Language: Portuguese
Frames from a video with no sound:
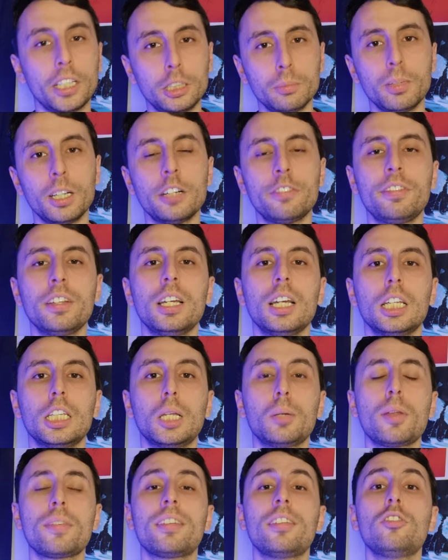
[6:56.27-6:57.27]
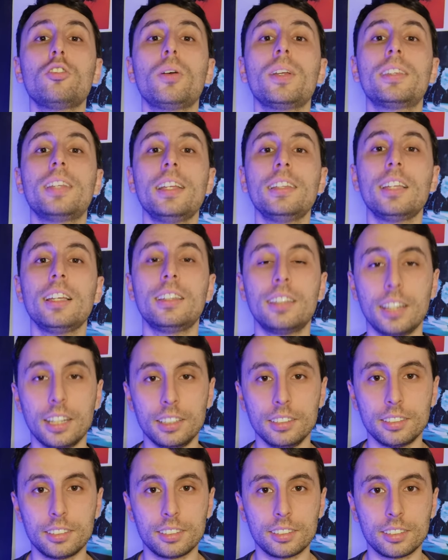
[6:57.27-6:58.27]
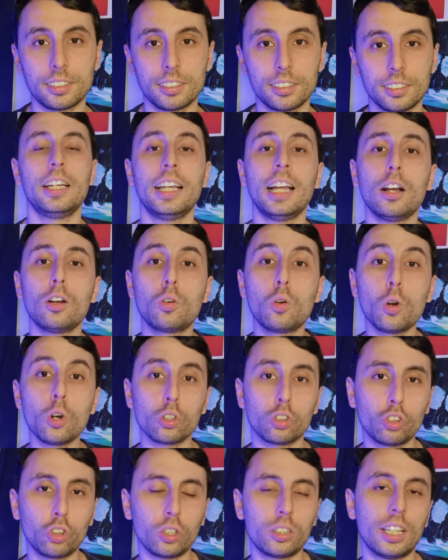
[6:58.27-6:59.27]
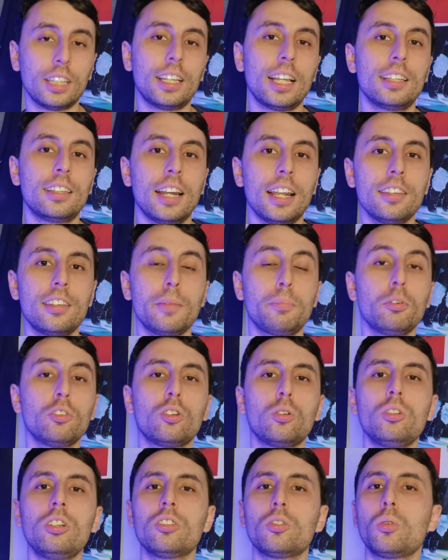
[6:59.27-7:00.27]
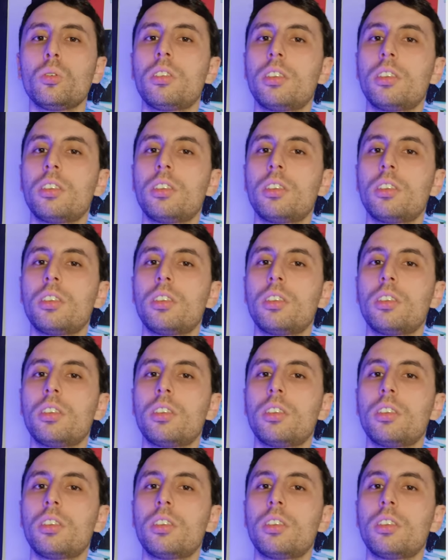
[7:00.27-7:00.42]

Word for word: Ed Murphy, de 1983. Em agosto de 83, depois que o disco